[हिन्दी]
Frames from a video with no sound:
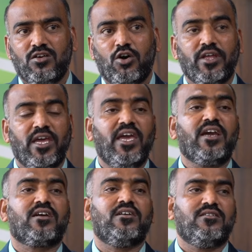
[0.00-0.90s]
और
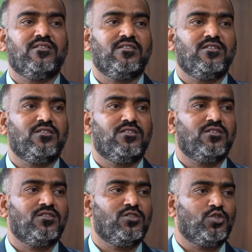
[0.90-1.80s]
एक
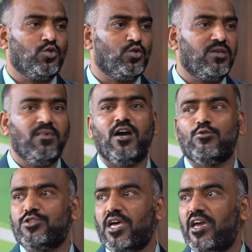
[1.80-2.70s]
जो दिमाग
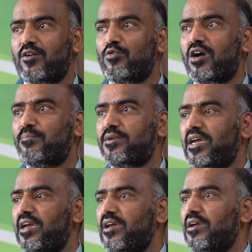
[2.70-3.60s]
होता है वो आपके
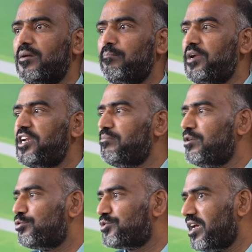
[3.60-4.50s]
पेट में
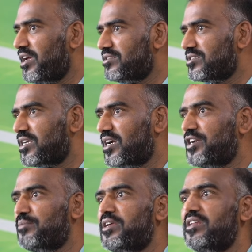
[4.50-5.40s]
होता है जिसे
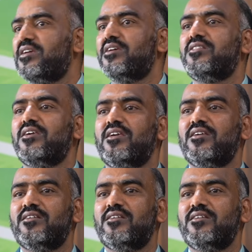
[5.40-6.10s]
गट ब्रेन कहते हैं